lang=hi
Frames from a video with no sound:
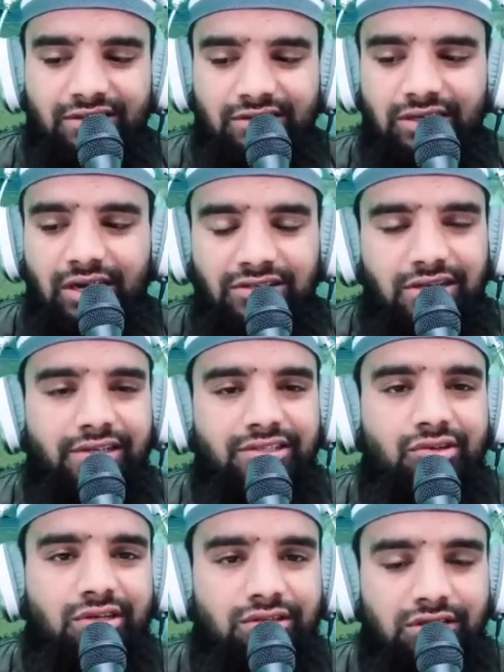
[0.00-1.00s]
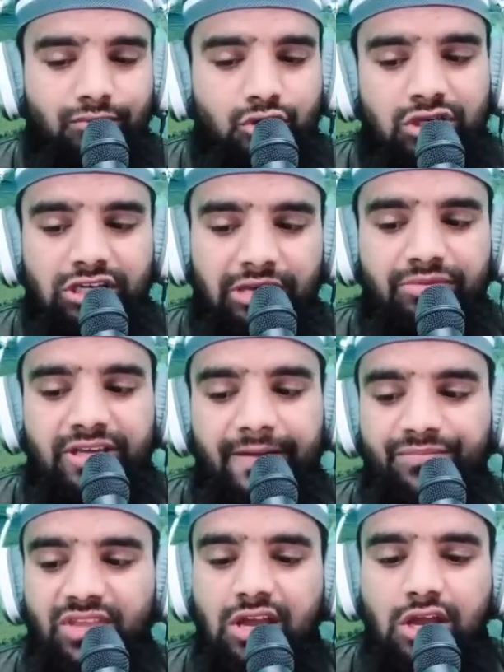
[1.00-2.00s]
कितनी आसानी और कितनी मुश्किलें भी हैं